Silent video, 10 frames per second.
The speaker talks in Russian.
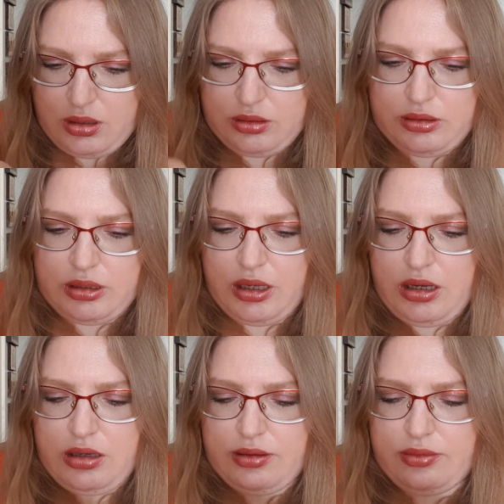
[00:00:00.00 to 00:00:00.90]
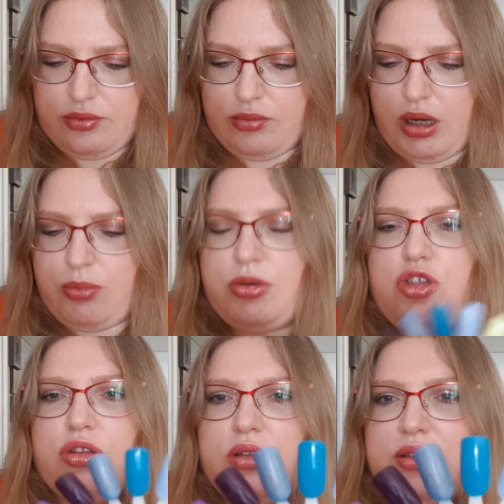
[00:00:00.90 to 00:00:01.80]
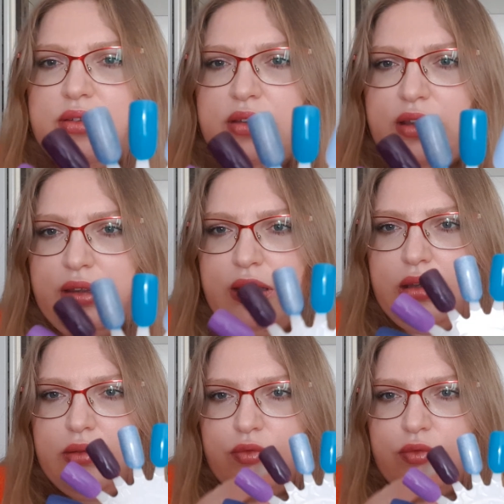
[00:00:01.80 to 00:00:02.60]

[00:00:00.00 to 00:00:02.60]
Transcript: на обычный синий,